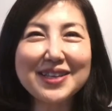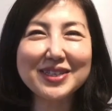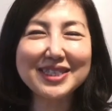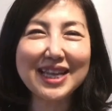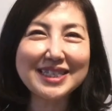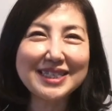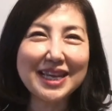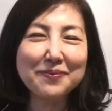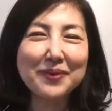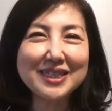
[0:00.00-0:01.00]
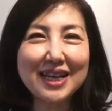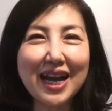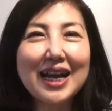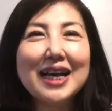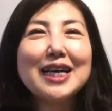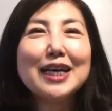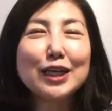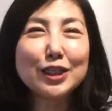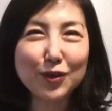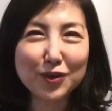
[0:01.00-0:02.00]
お伝えしていますが、
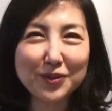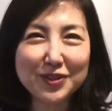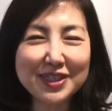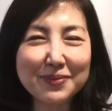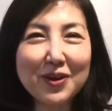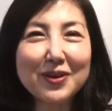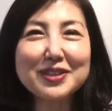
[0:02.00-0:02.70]
植物にも